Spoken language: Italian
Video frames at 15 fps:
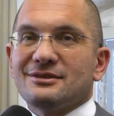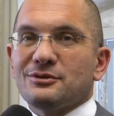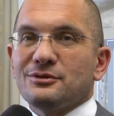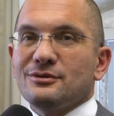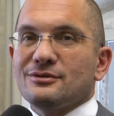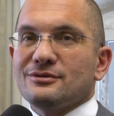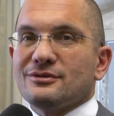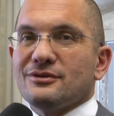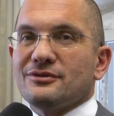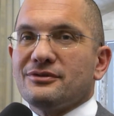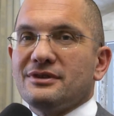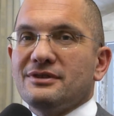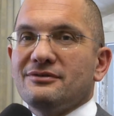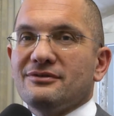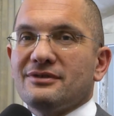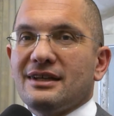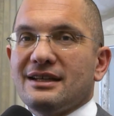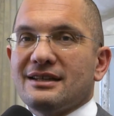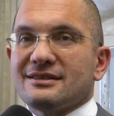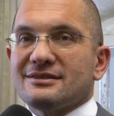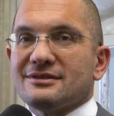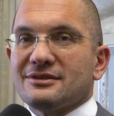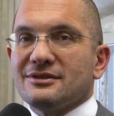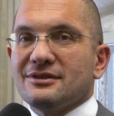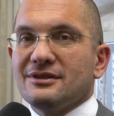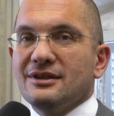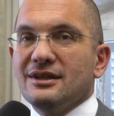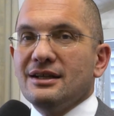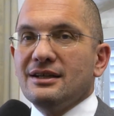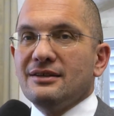Tronto fin
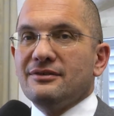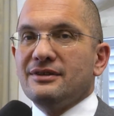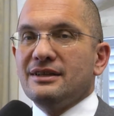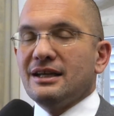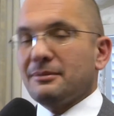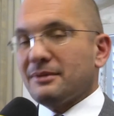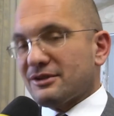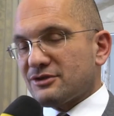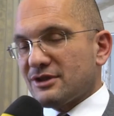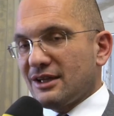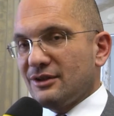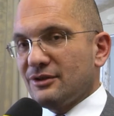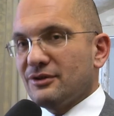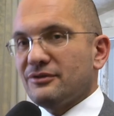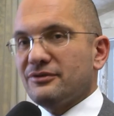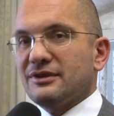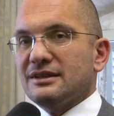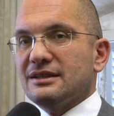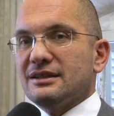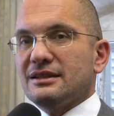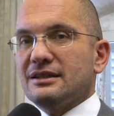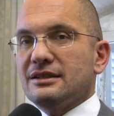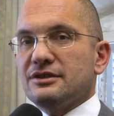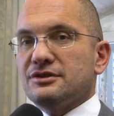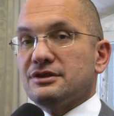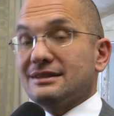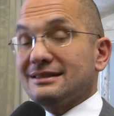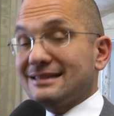verso via Marcello Federici.